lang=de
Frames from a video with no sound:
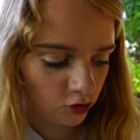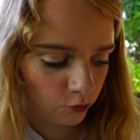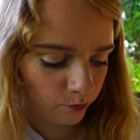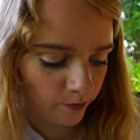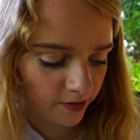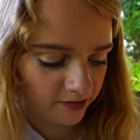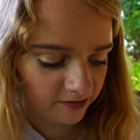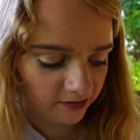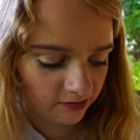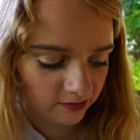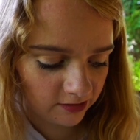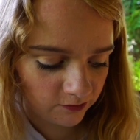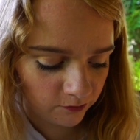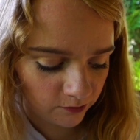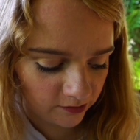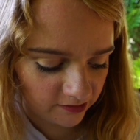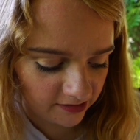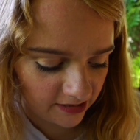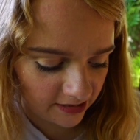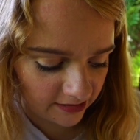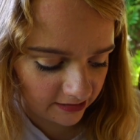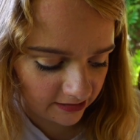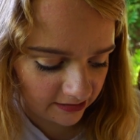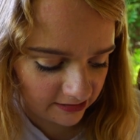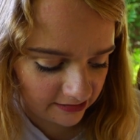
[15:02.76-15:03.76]
Spaß? Also ich würde
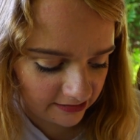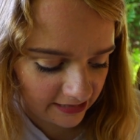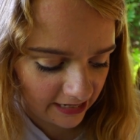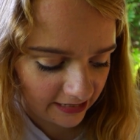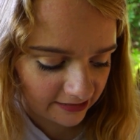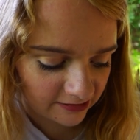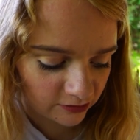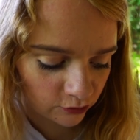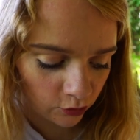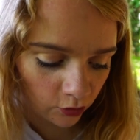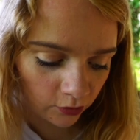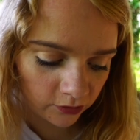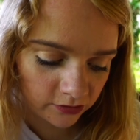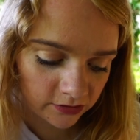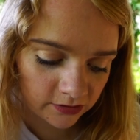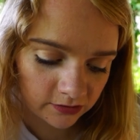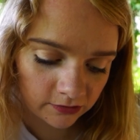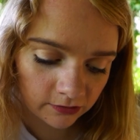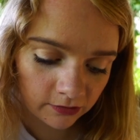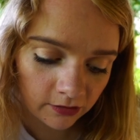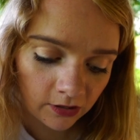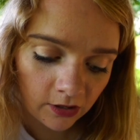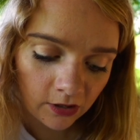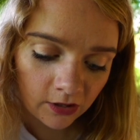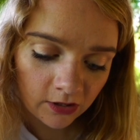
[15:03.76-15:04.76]
sagen, die Snacks
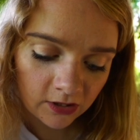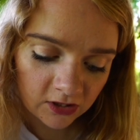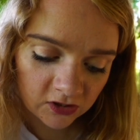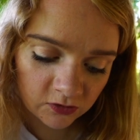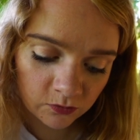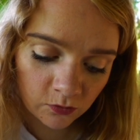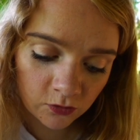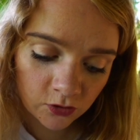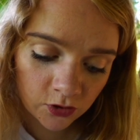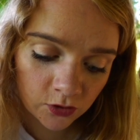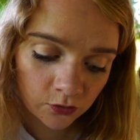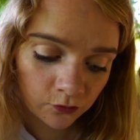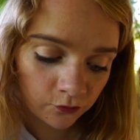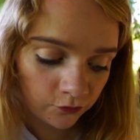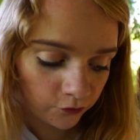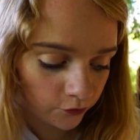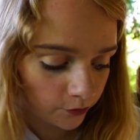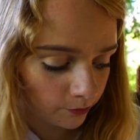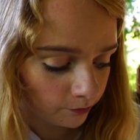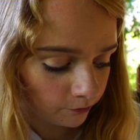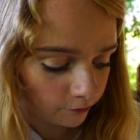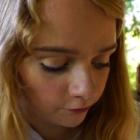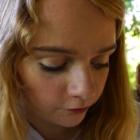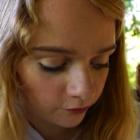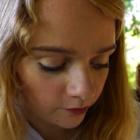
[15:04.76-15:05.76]
kosten zwischen
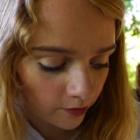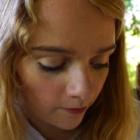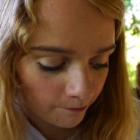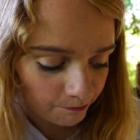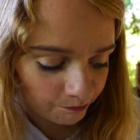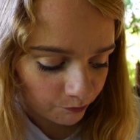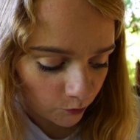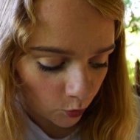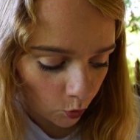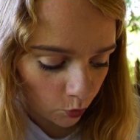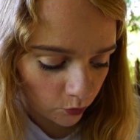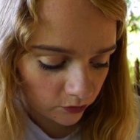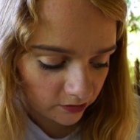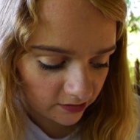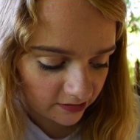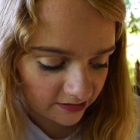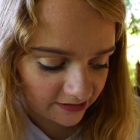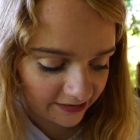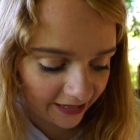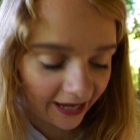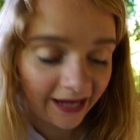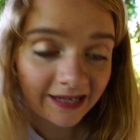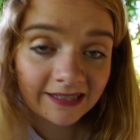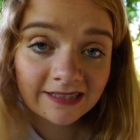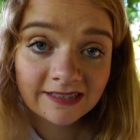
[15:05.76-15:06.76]
5 und
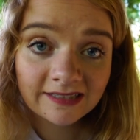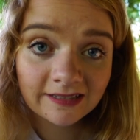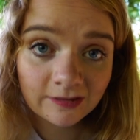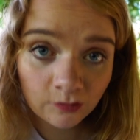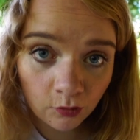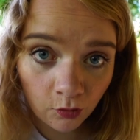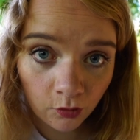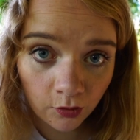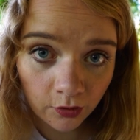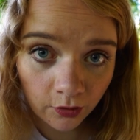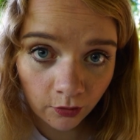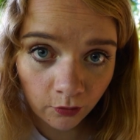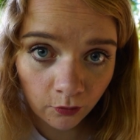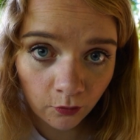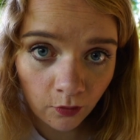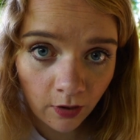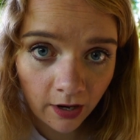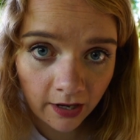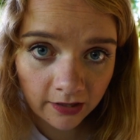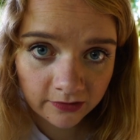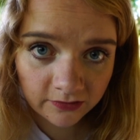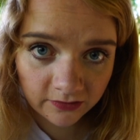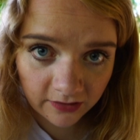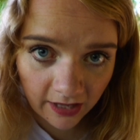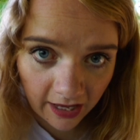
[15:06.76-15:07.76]
13 Euro.
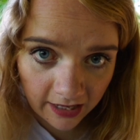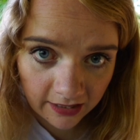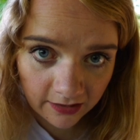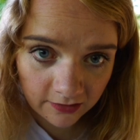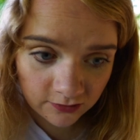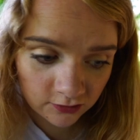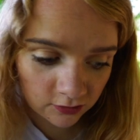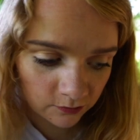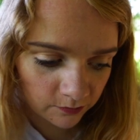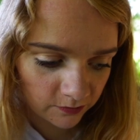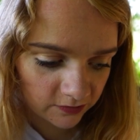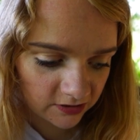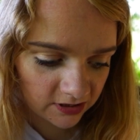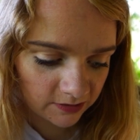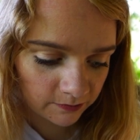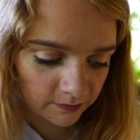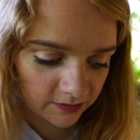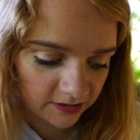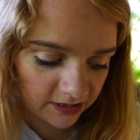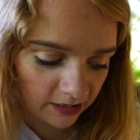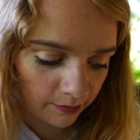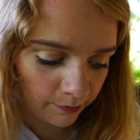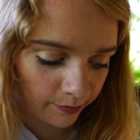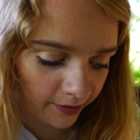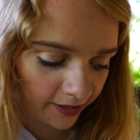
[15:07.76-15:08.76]
Also alles so ein bisschen mit
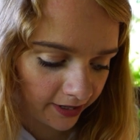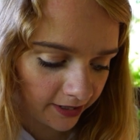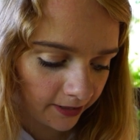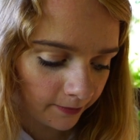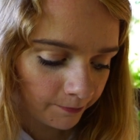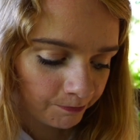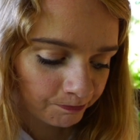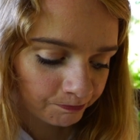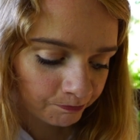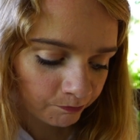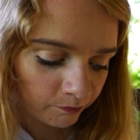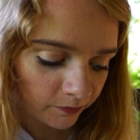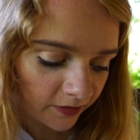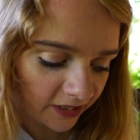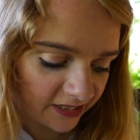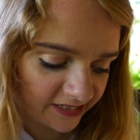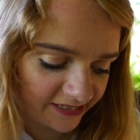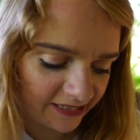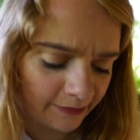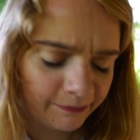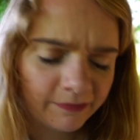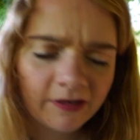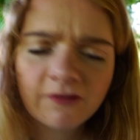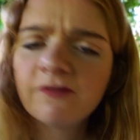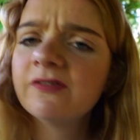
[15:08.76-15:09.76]
dabei. ich
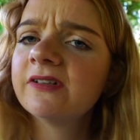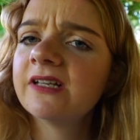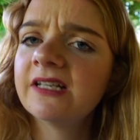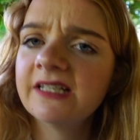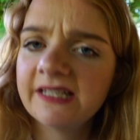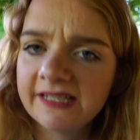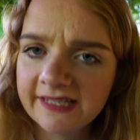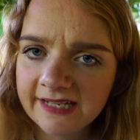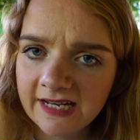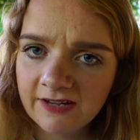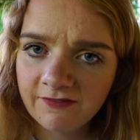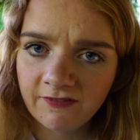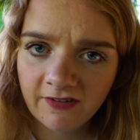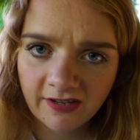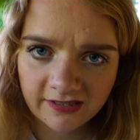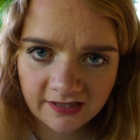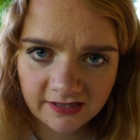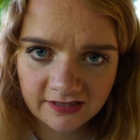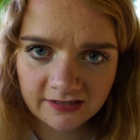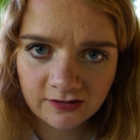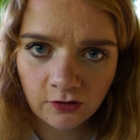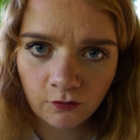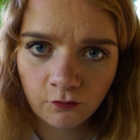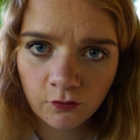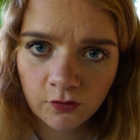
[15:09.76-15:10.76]
glaube, da findet jeder was. Es
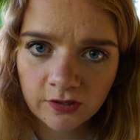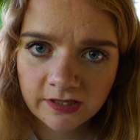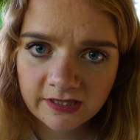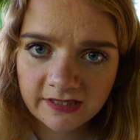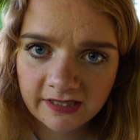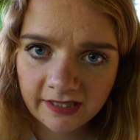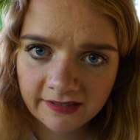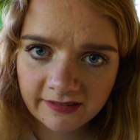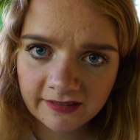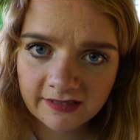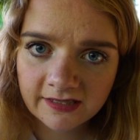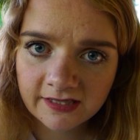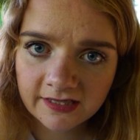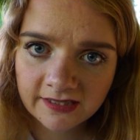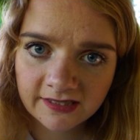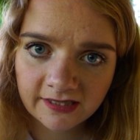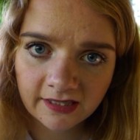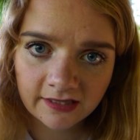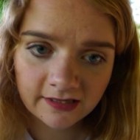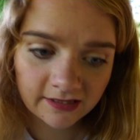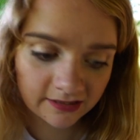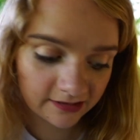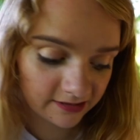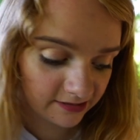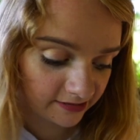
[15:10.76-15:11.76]
sind auch wirklich sehr, sehr
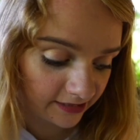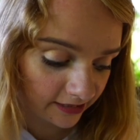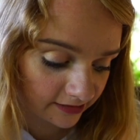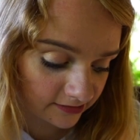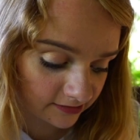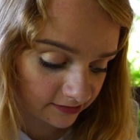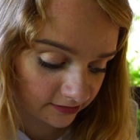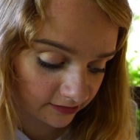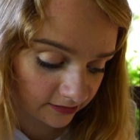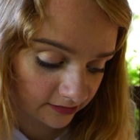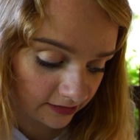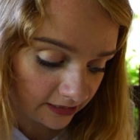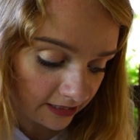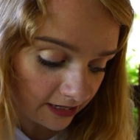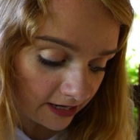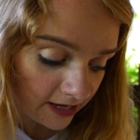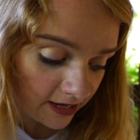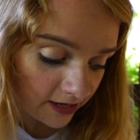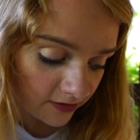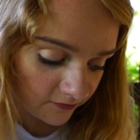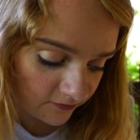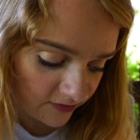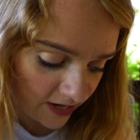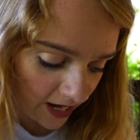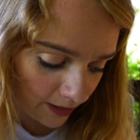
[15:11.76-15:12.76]
interessante Snacks drin.
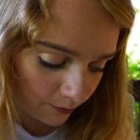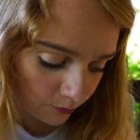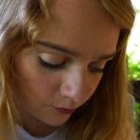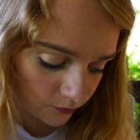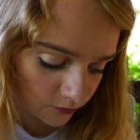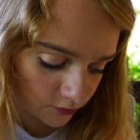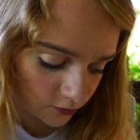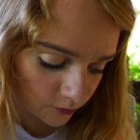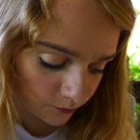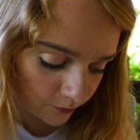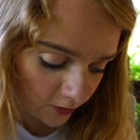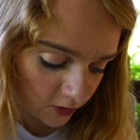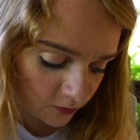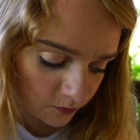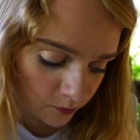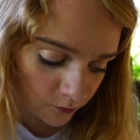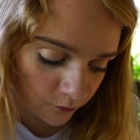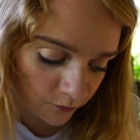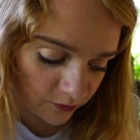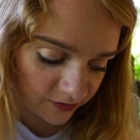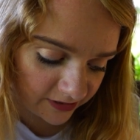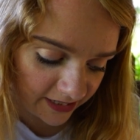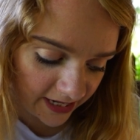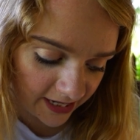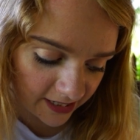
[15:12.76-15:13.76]
Wir haben uns zum Beispiel
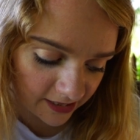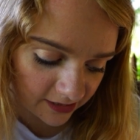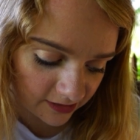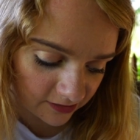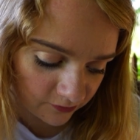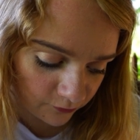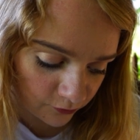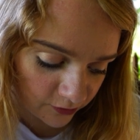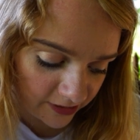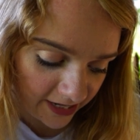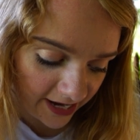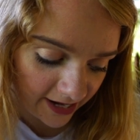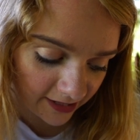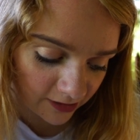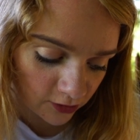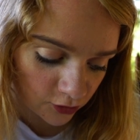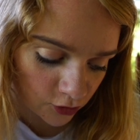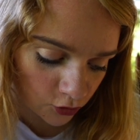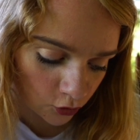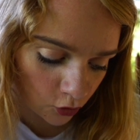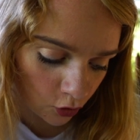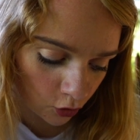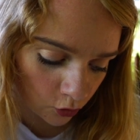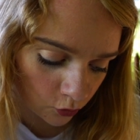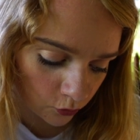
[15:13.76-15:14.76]
fürs Engl für die
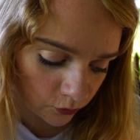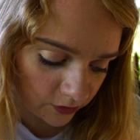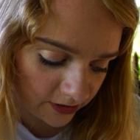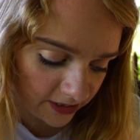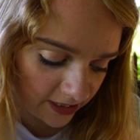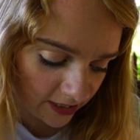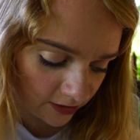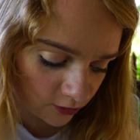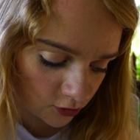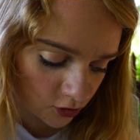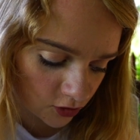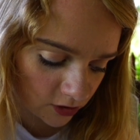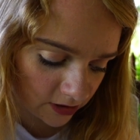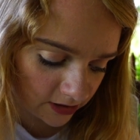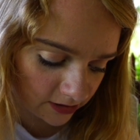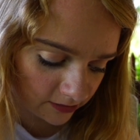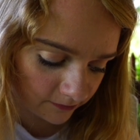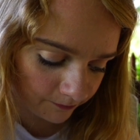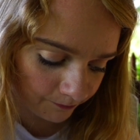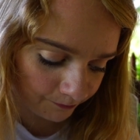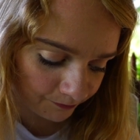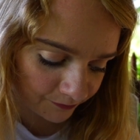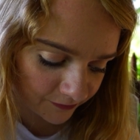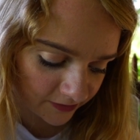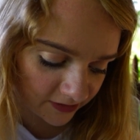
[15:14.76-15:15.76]
englische Kolonie entschieden.
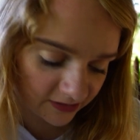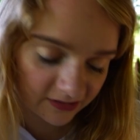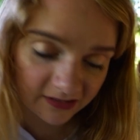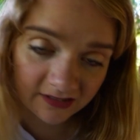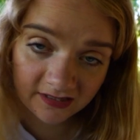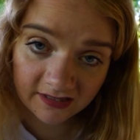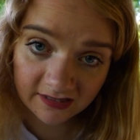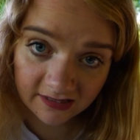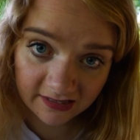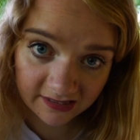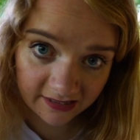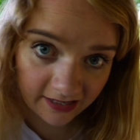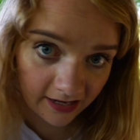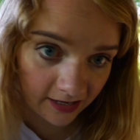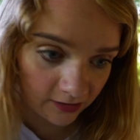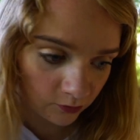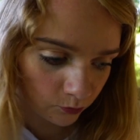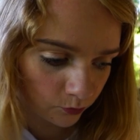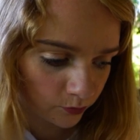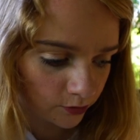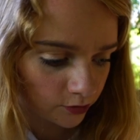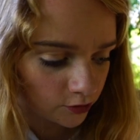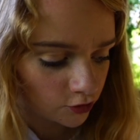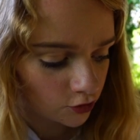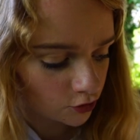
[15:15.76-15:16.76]
Das ist ein
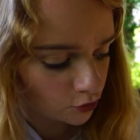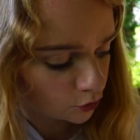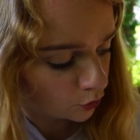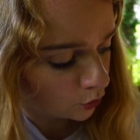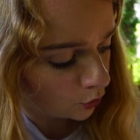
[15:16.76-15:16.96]
Sandwich.